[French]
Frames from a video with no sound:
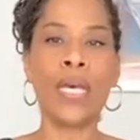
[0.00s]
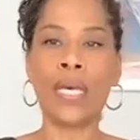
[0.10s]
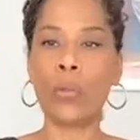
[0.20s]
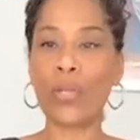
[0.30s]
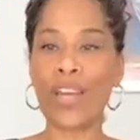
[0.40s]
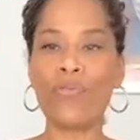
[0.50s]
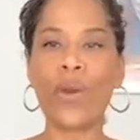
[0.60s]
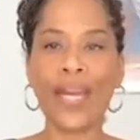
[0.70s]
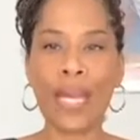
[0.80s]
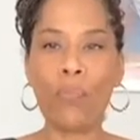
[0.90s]
et on a vu
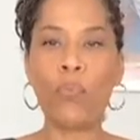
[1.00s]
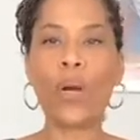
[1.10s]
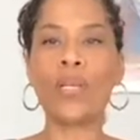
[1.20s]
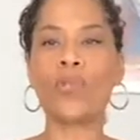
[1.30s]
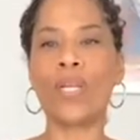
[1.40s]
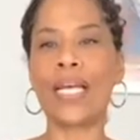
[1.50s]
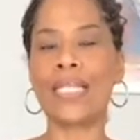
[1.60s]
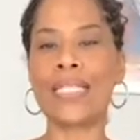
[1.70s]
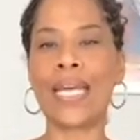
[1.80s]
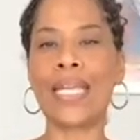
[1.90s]
à quel point cela
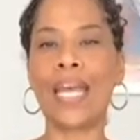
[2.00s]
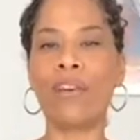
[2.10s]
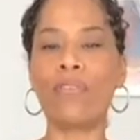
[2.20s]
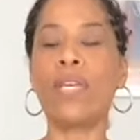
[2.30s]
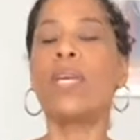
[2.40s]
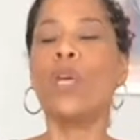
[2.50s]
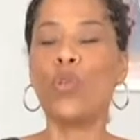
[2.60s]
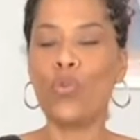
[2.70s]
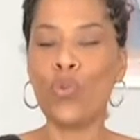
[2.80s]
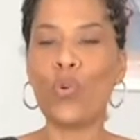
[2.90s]
les a énervés
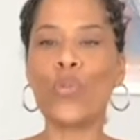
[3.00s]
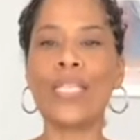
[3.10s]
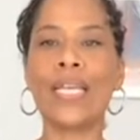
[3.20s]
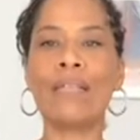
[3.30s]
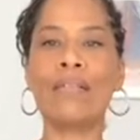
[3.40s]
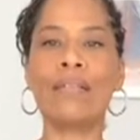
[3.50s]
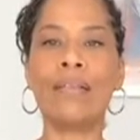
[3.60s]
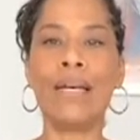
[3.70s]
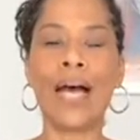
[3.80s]
nous concernant.